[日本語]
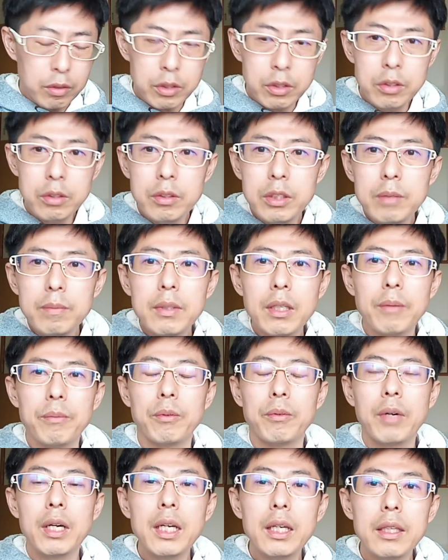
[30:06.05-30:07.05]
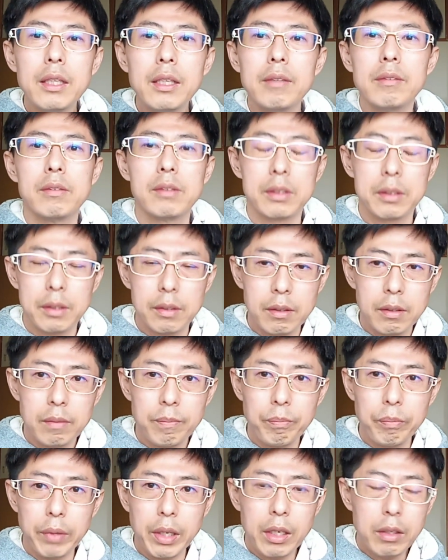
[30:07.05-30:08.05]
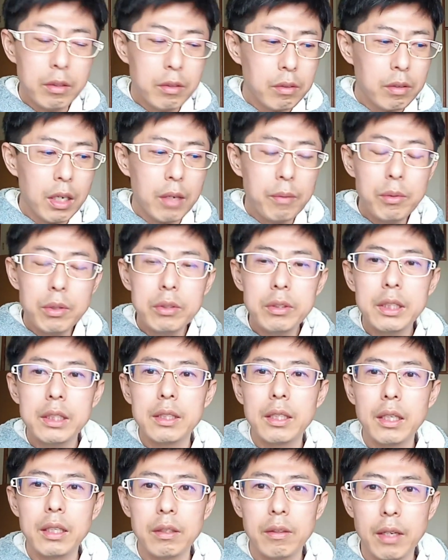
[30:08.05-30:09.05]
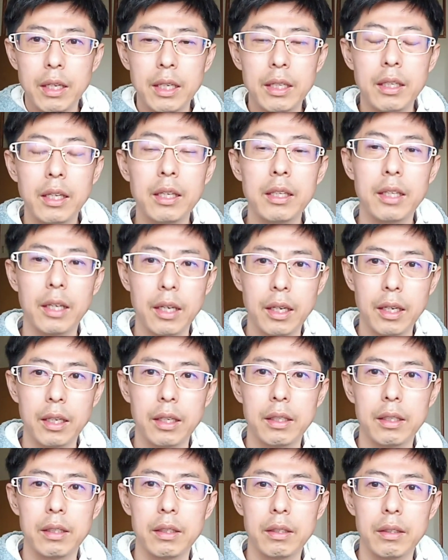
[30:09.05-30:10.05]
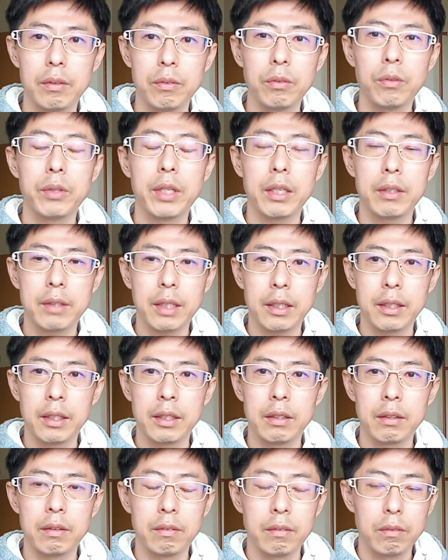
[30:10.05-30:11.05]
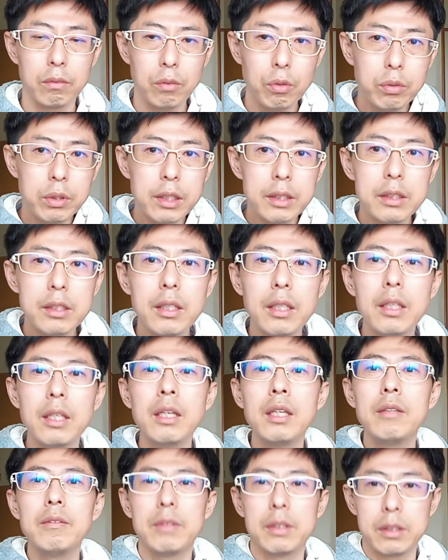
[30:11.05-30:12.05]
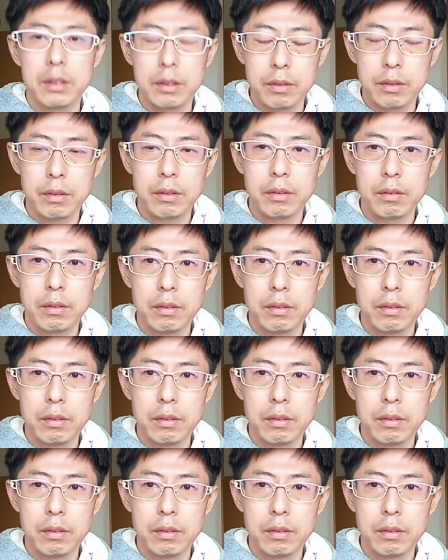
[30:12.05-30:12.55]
数字見たらもう分かってくるんですよ。あとはフォアボールしっかりと選んでいたら、どうなるか。得点絶対できるんですよ。